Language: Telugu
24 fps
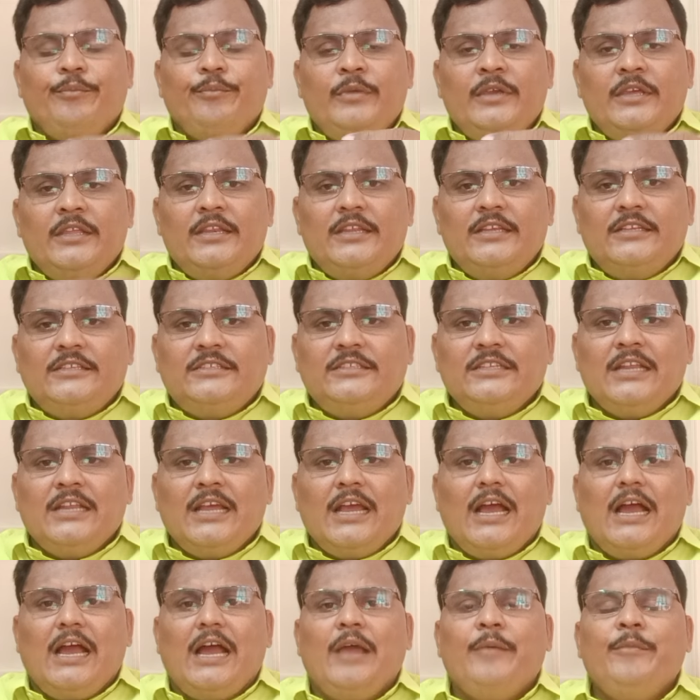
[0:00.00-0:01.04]
మీరిచ్చిన
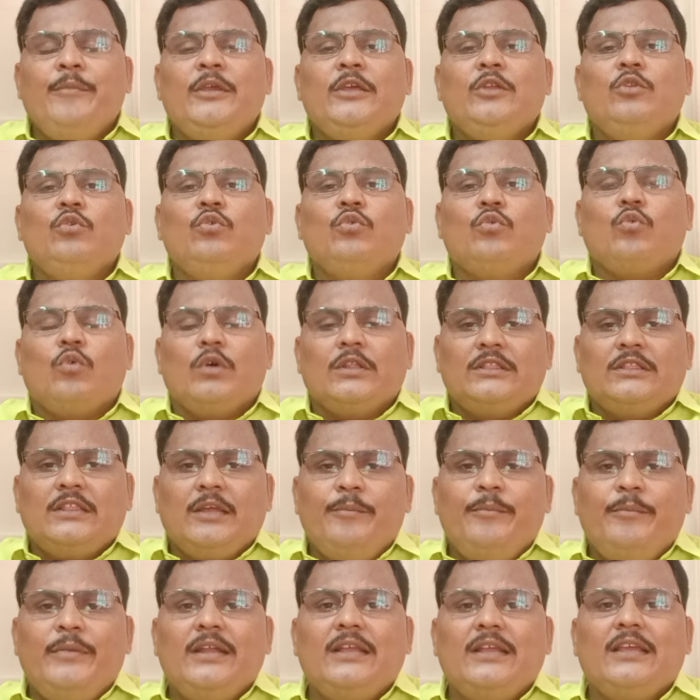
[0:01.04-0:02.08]
హామీలు కొత్త
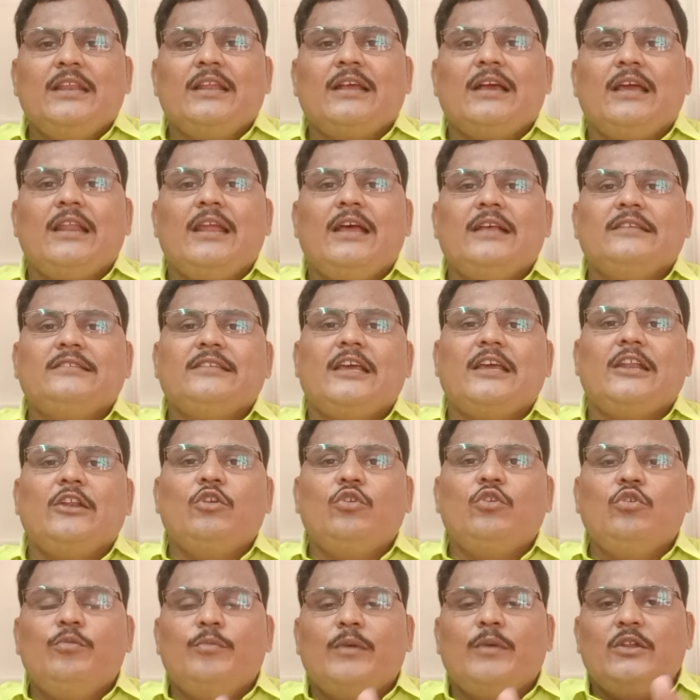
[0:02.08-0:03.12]
మెడికల్
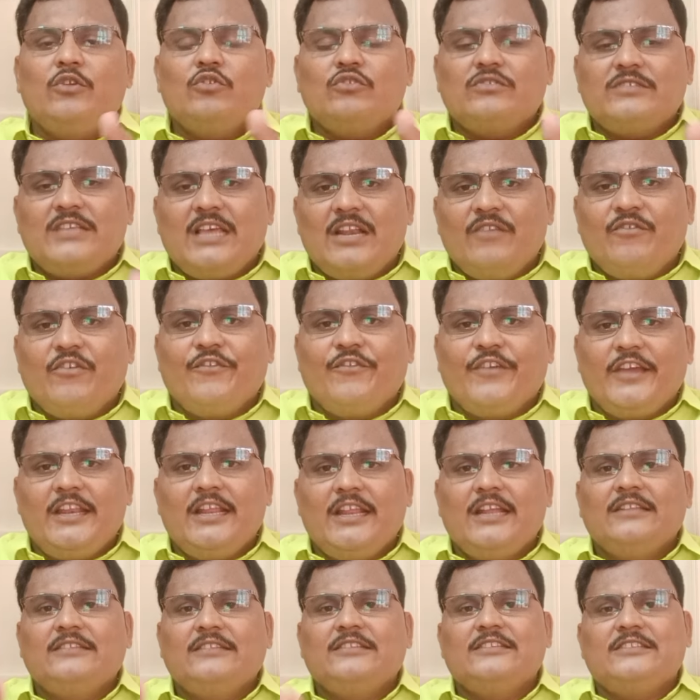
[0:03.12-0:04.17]
కళాశాలలు మరియు సెల్ఫ్
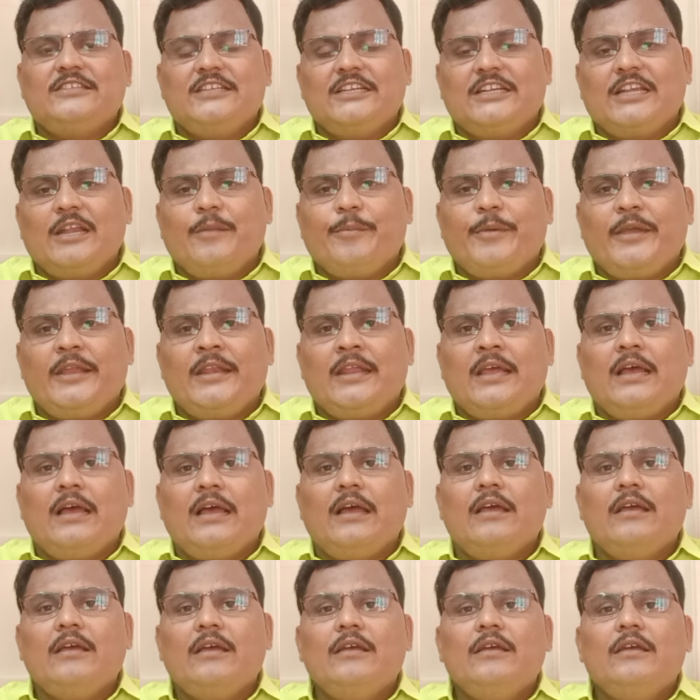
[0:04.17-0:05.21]
ఫైనాన్స్ పైన
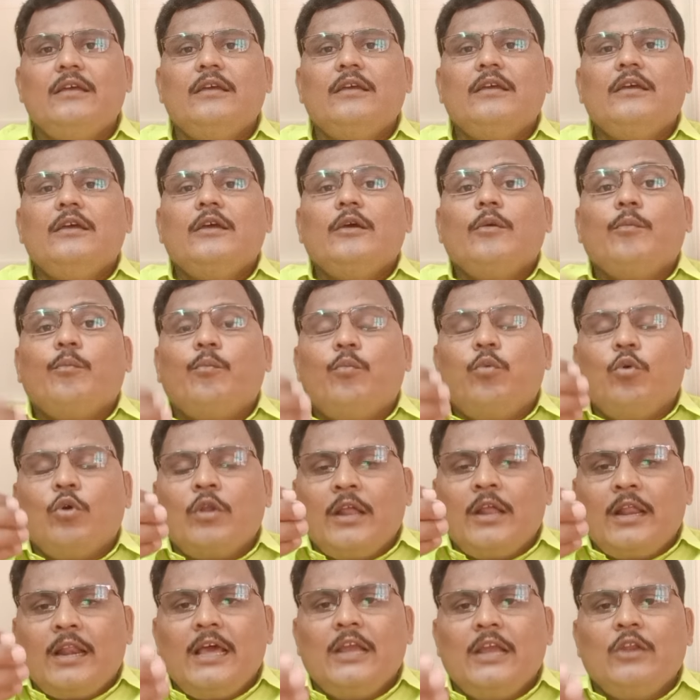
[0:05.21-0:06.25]

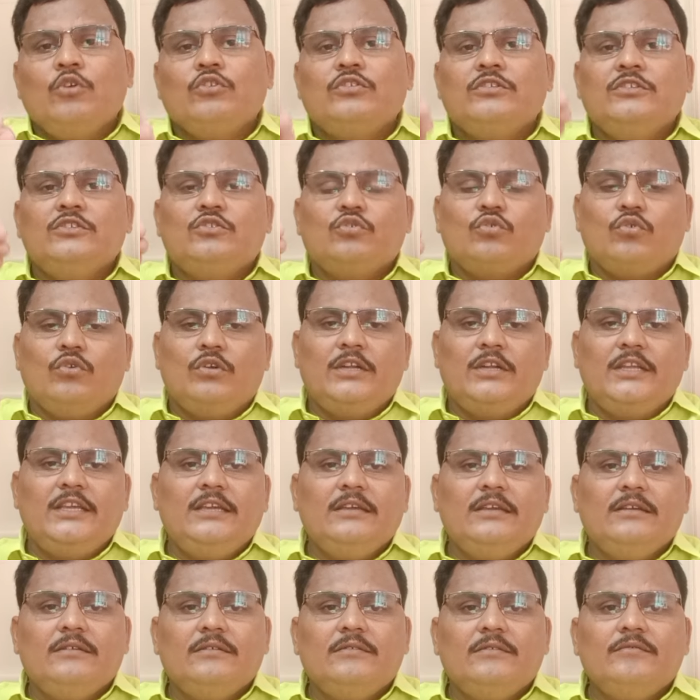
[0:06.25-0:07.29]
పునరాలోచించుకోండి
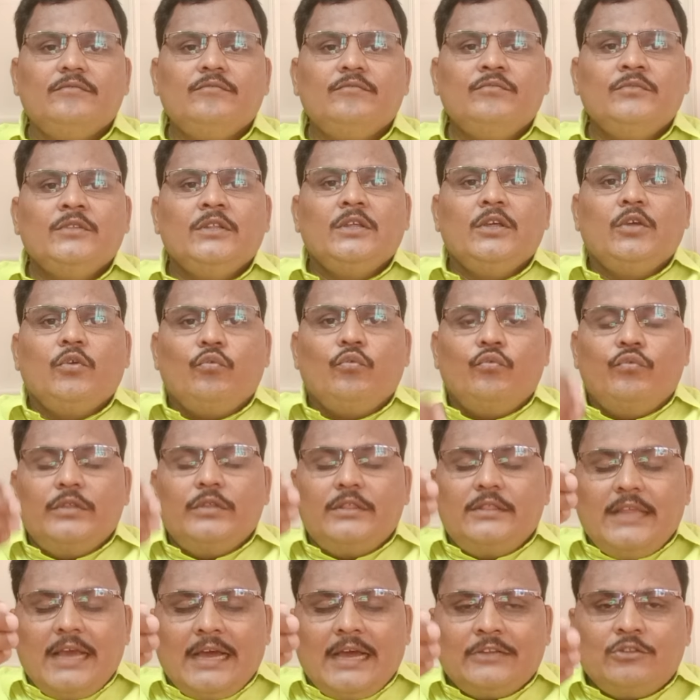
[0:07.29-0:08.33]

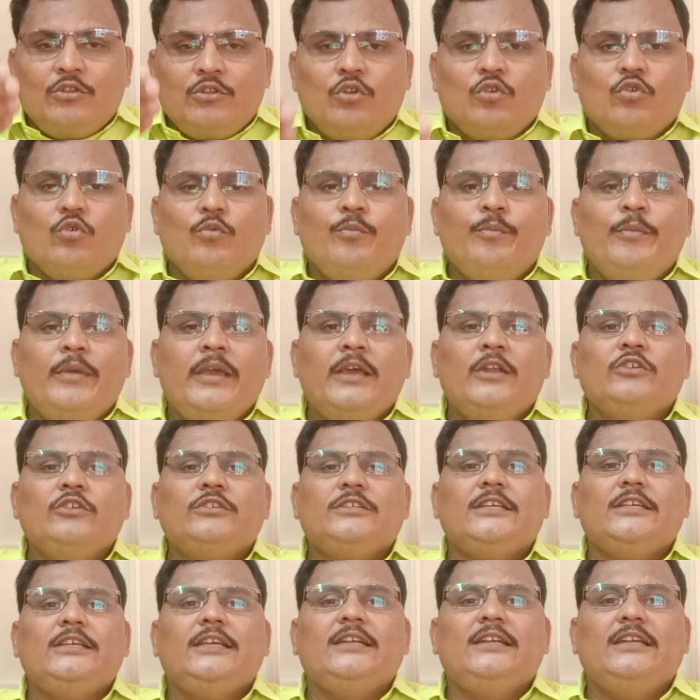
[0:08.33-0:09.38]
విద్యార్థులకు మేలు
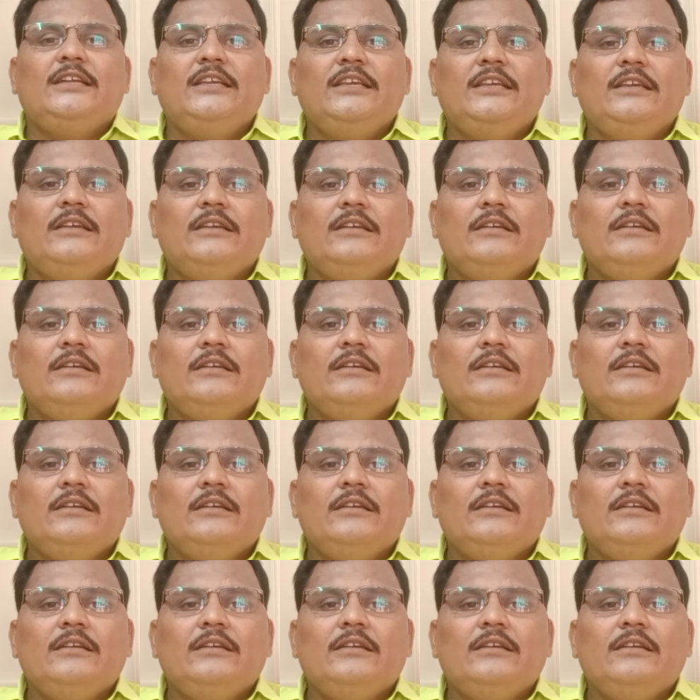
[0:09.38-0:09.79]
చేయండి